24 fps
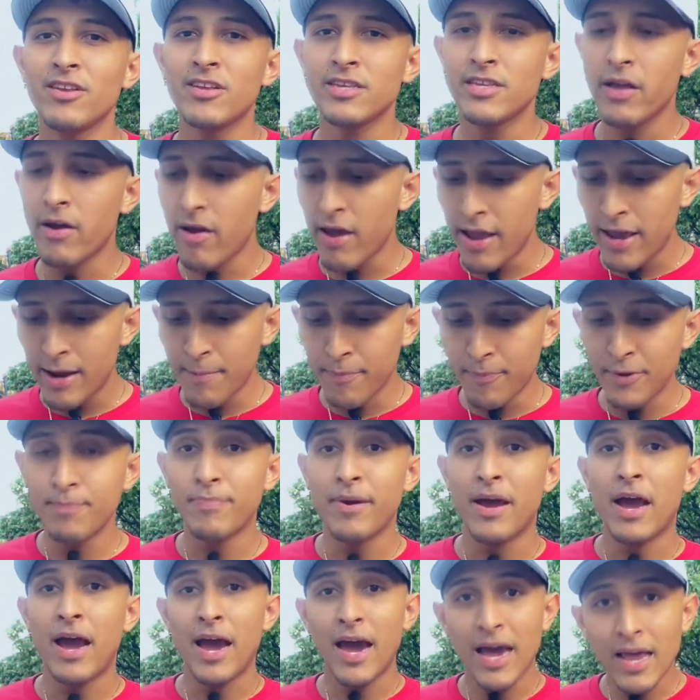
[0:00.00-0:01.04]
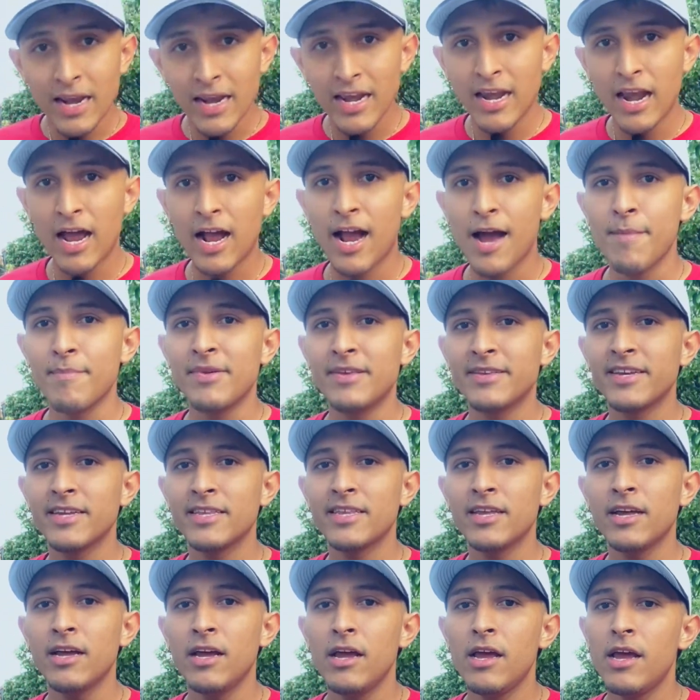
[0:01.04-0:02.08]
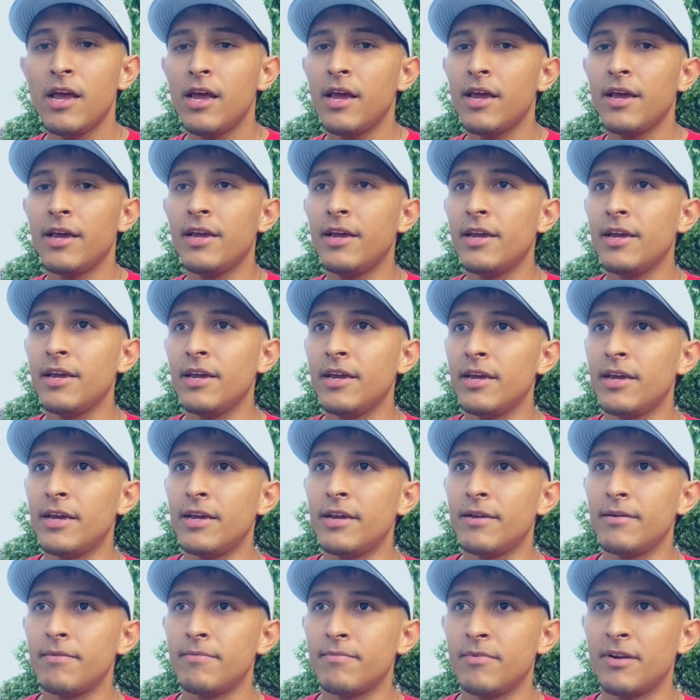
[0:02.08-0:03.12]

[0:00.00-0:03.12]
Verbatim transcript: estaba él pues para dejarle la camiseta eh,